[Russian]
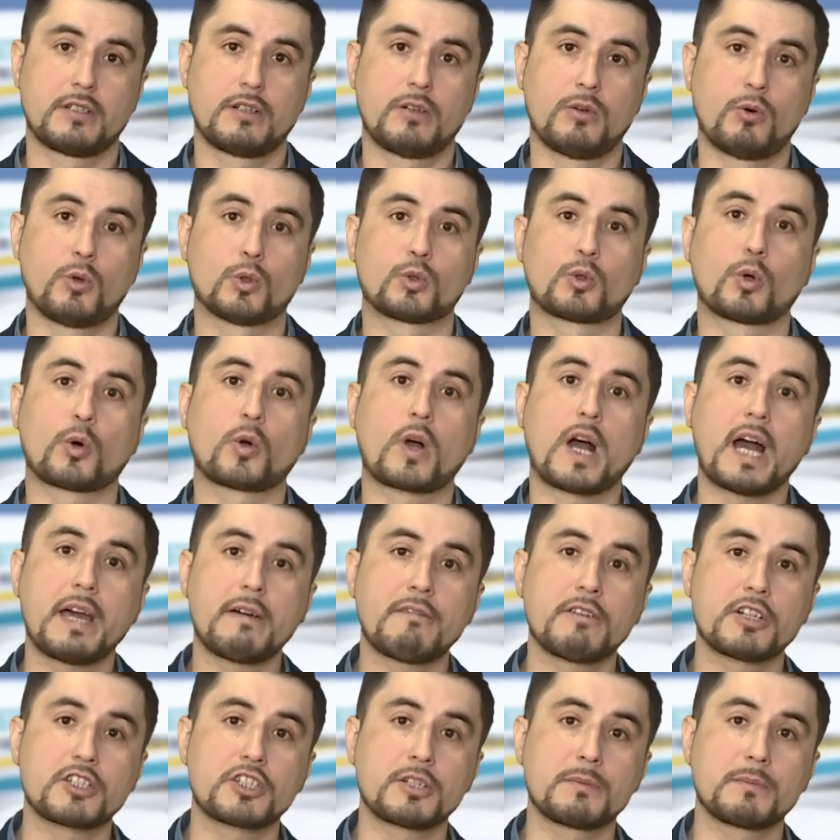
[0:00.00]
У
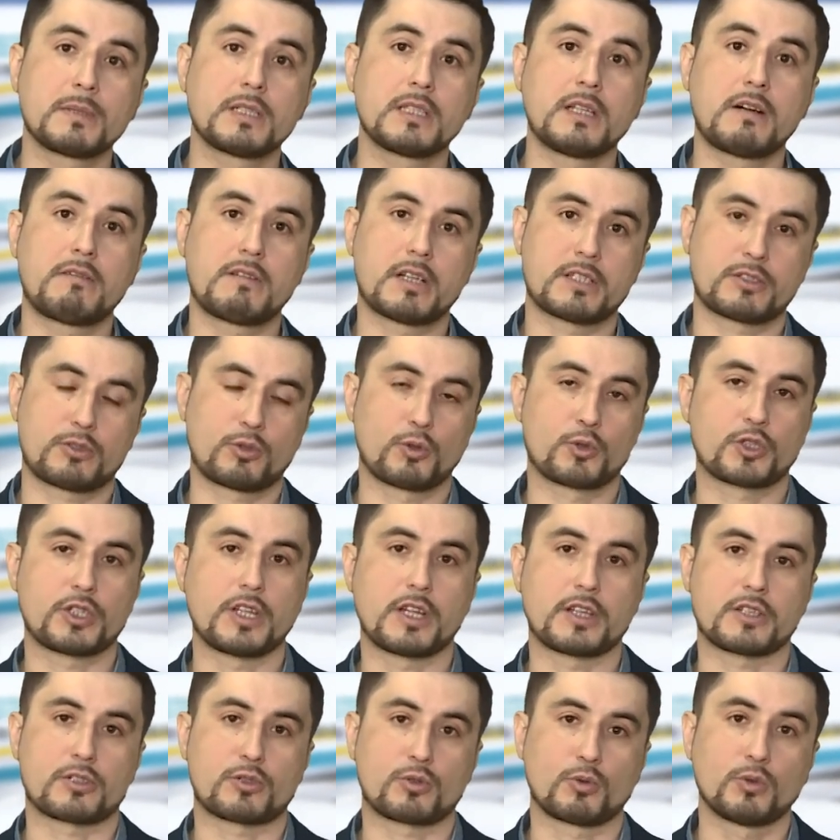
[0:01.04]
Токаева же было
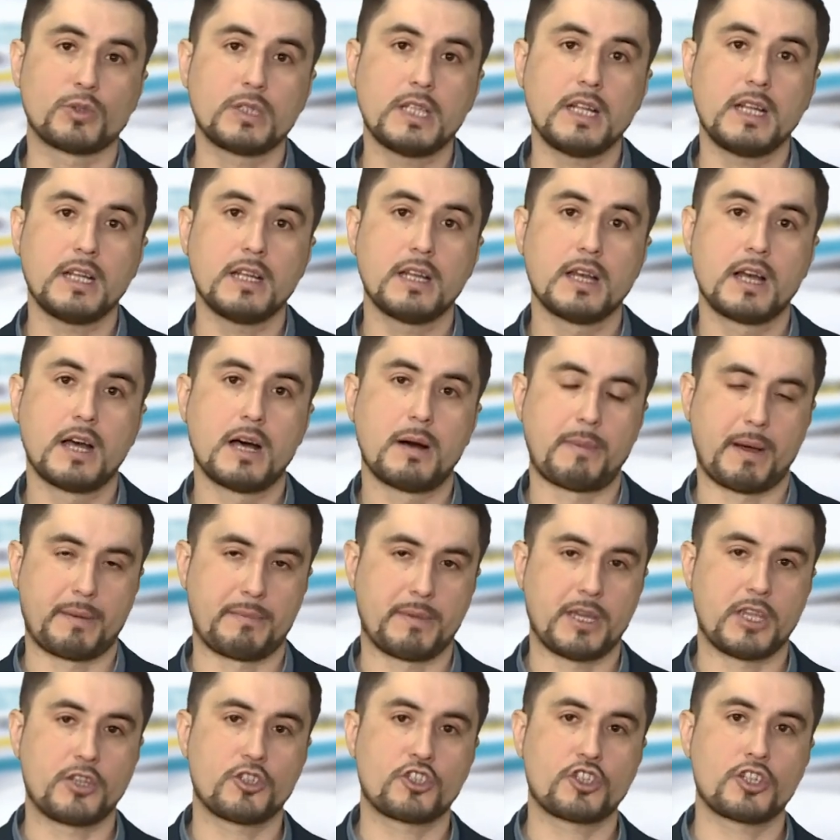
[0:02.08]
воздушное судно
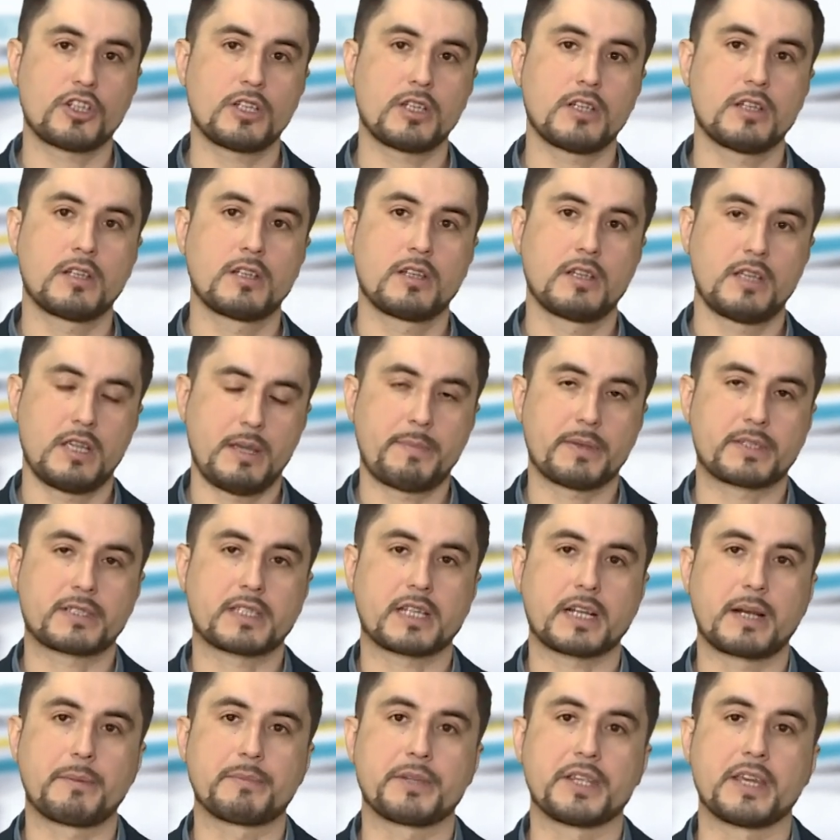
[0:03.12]
поменьше и
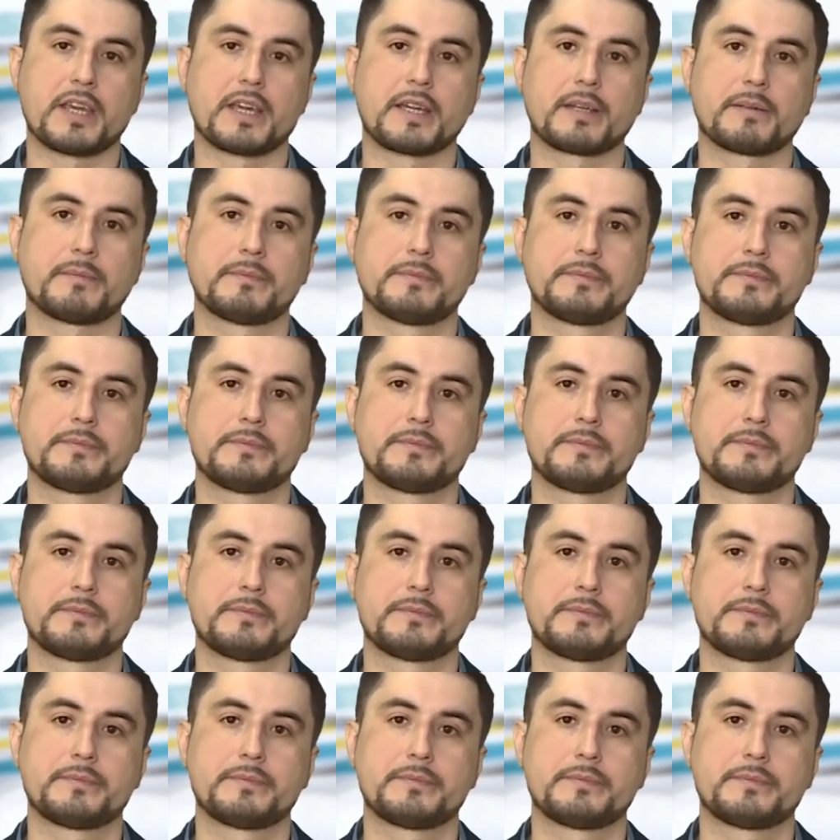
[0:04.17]
поскромнее.